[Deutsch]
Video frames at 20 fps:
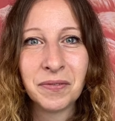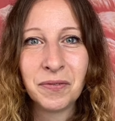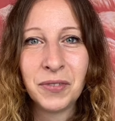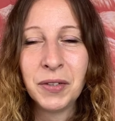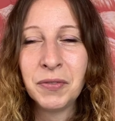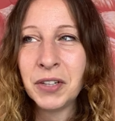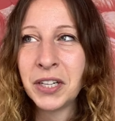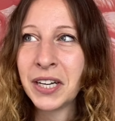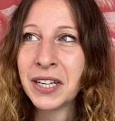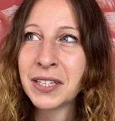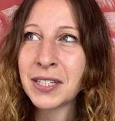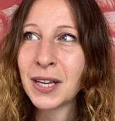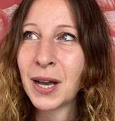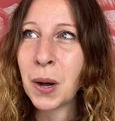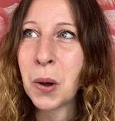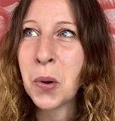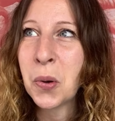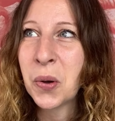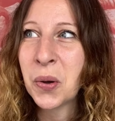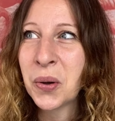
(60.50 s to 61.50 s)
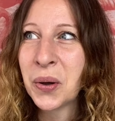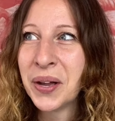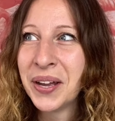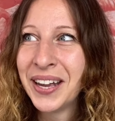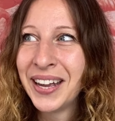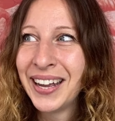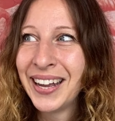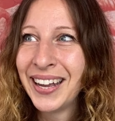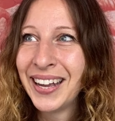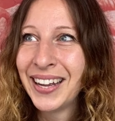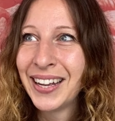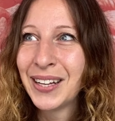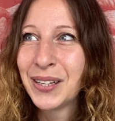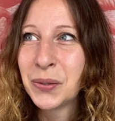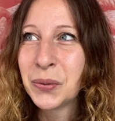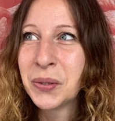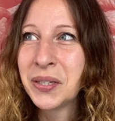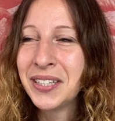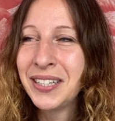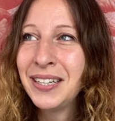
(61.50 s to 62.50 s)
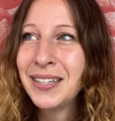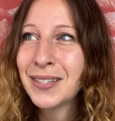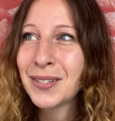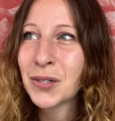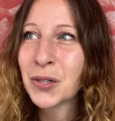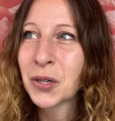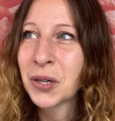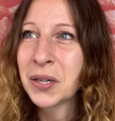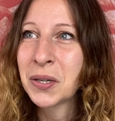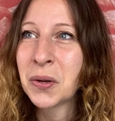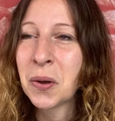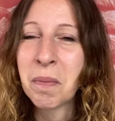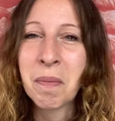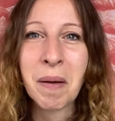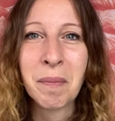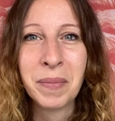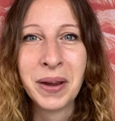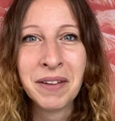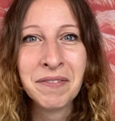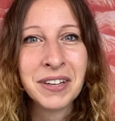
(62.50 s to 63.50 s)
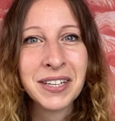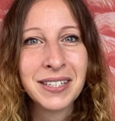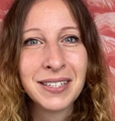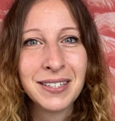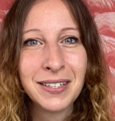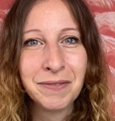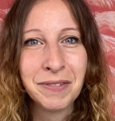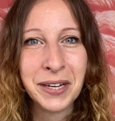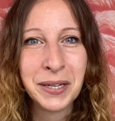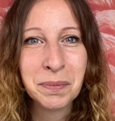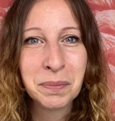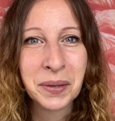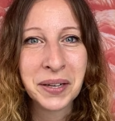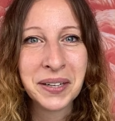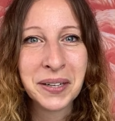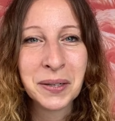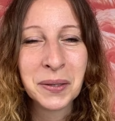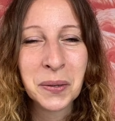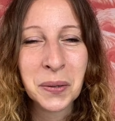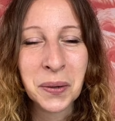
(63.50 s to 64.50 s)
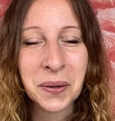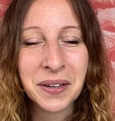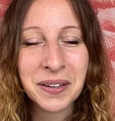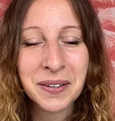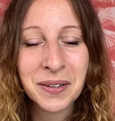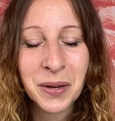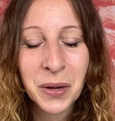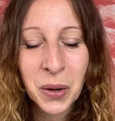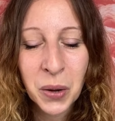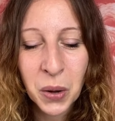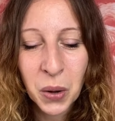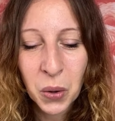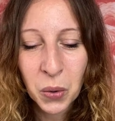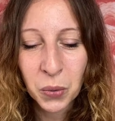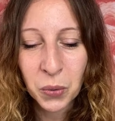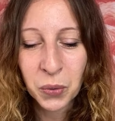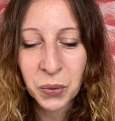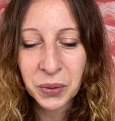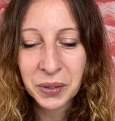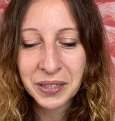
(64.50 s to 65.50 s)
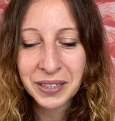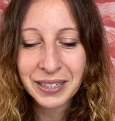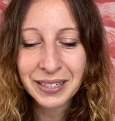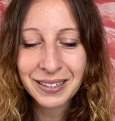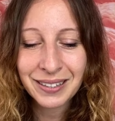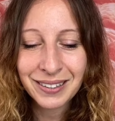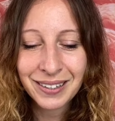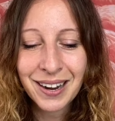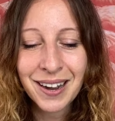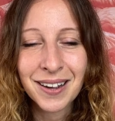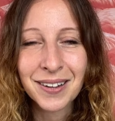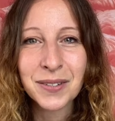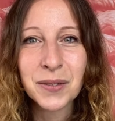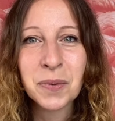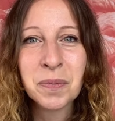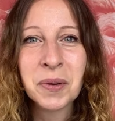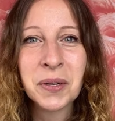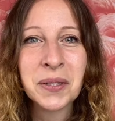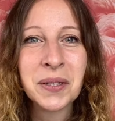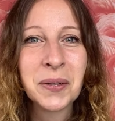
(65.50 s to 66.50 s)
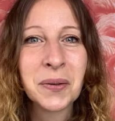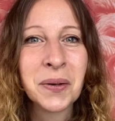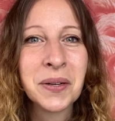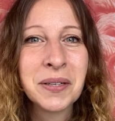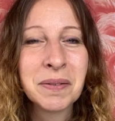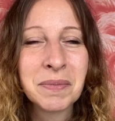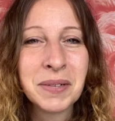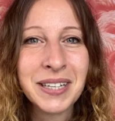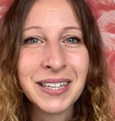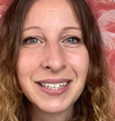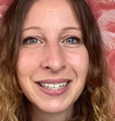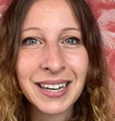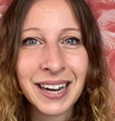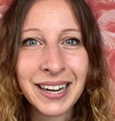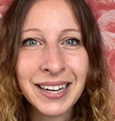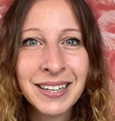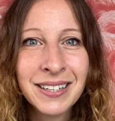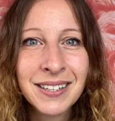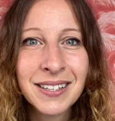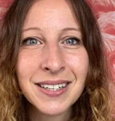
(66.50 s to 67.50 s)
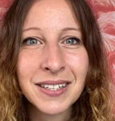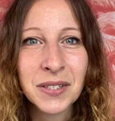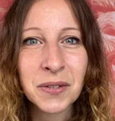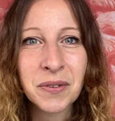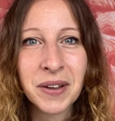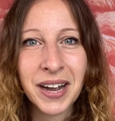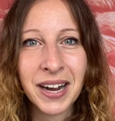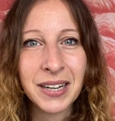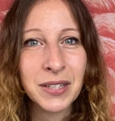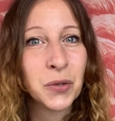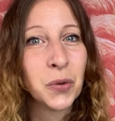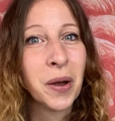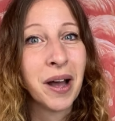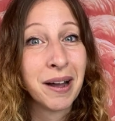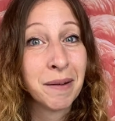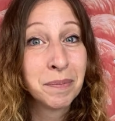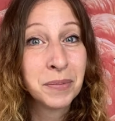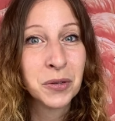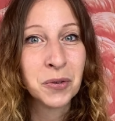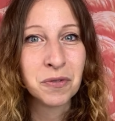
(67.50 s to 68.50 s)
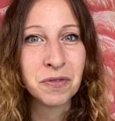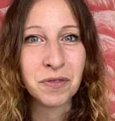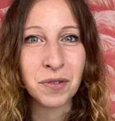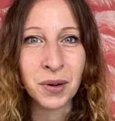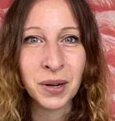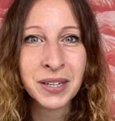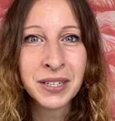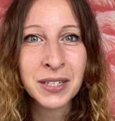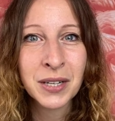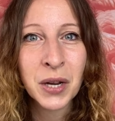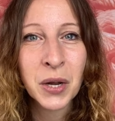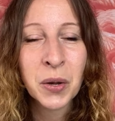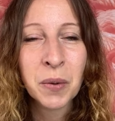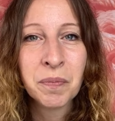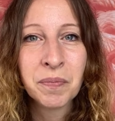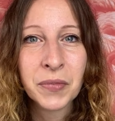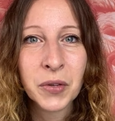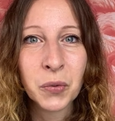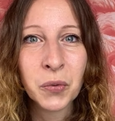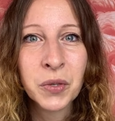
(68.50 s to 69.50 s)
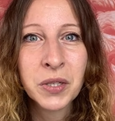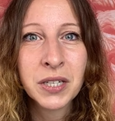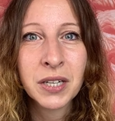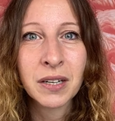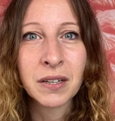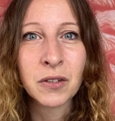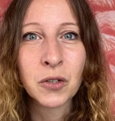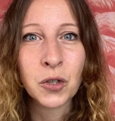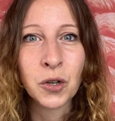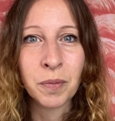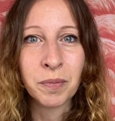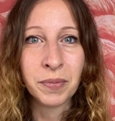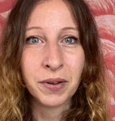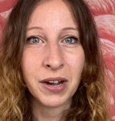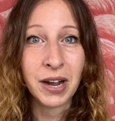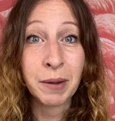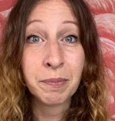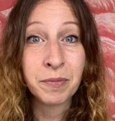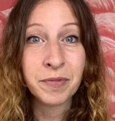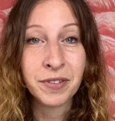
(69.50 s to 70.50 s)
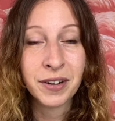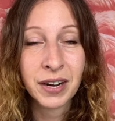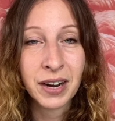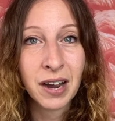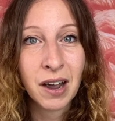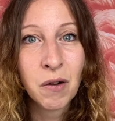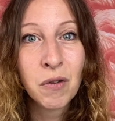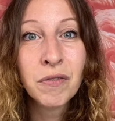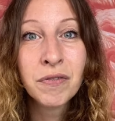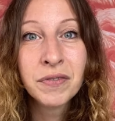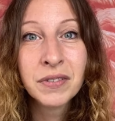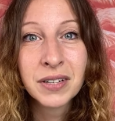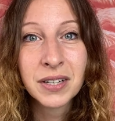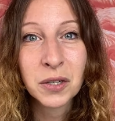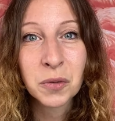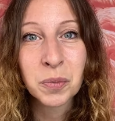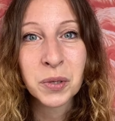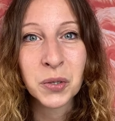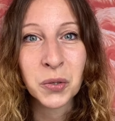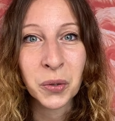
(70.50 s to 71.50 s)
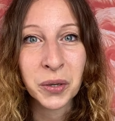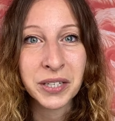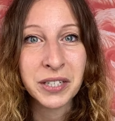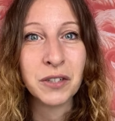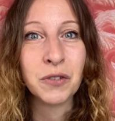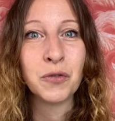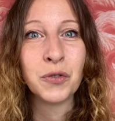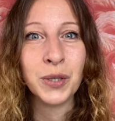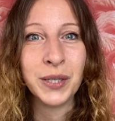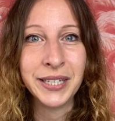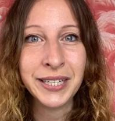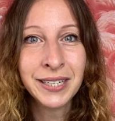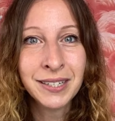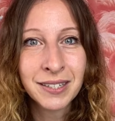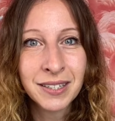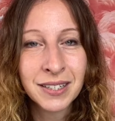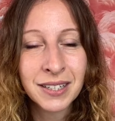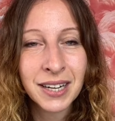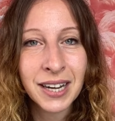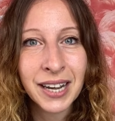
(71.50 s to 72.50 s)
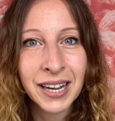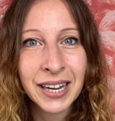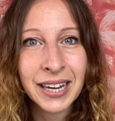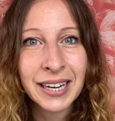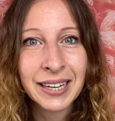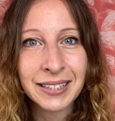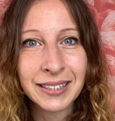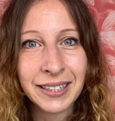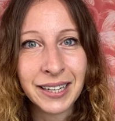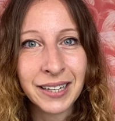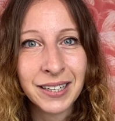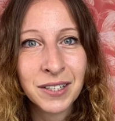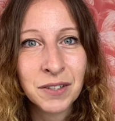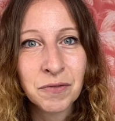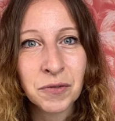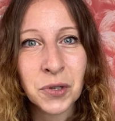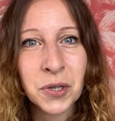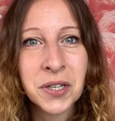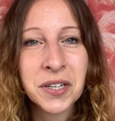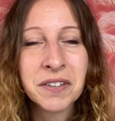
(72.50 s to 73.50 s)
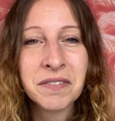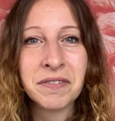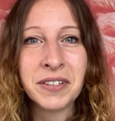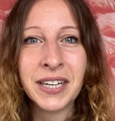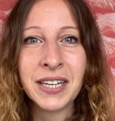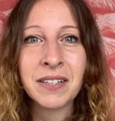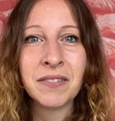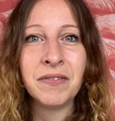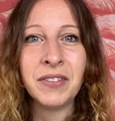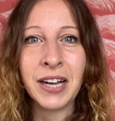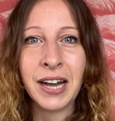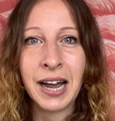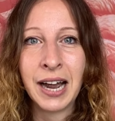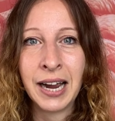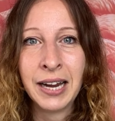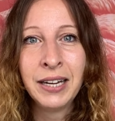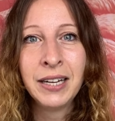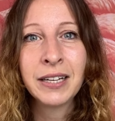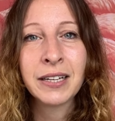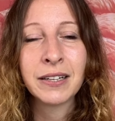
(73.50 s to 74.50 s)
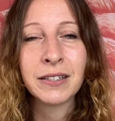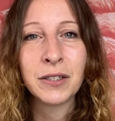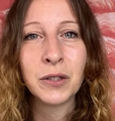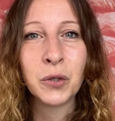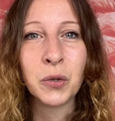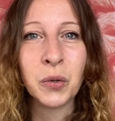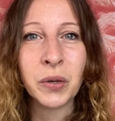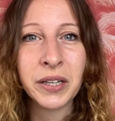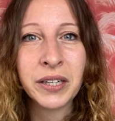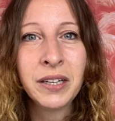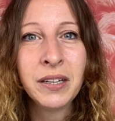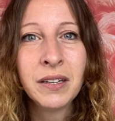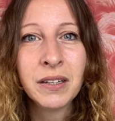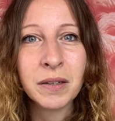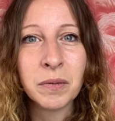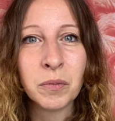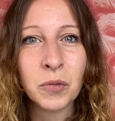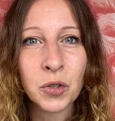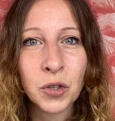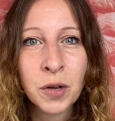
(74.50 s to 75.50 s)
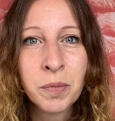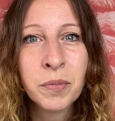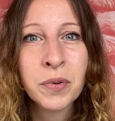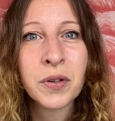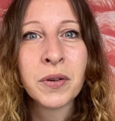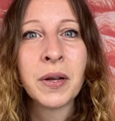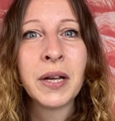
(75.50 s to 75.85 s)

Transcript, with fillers: wie wir jetzt auch durch diesen Schritt nochmal Mehrwert in die Welt bringen können. Und ja, so möchte ich heute mit dir teilen, dass wir also ab sofort unseren Shop abverkaufen. Das bedeutet für dich, jede Woche werden wir eine Kategorie im Shop